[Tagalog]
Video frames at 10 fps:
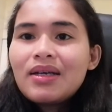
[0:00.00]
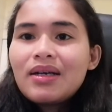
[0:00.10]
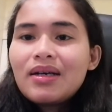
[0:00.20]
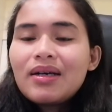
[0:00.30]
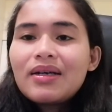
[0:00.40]

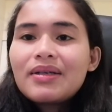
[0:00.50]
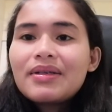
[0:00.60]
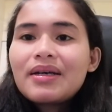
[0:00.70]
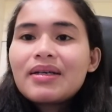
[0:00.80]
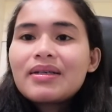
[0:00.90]
Uh,
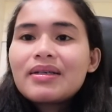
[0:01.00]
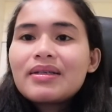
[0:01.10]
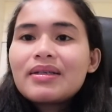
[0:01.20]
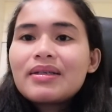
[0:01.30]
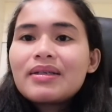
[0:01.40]
nag
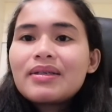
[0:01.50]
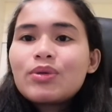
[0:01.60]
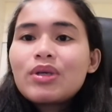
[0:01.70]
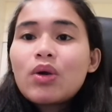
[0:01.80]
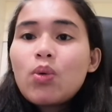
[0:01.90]

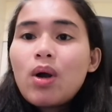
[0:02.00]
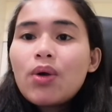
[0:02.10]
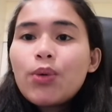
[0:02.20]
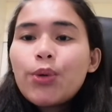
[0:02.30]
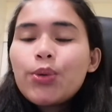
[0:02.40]
nung nakuha
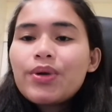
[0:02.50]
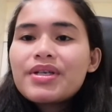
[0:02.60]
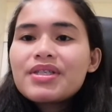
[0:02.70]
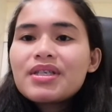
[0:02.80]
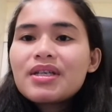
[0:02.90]
ko yung
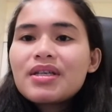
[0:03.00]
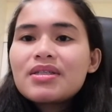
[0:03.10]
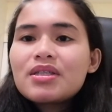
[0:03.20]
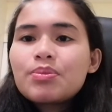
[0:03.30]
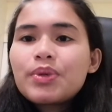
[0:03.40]

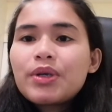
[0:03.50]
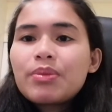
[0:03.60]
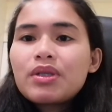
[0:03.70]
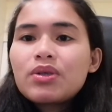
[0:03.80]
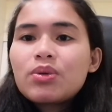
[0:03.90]
residence
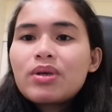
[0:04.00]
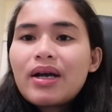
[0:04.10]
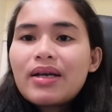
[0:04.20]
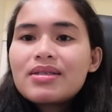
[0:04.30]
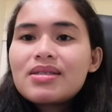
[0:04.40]
permit ko
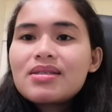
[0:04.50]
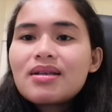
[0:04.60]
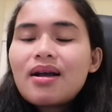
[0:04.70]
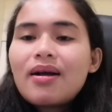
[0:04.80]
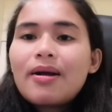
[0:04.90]
guys,
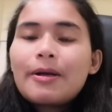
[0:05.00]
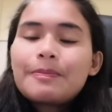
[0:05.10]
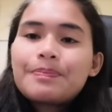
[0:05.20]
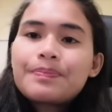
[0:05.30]
uh,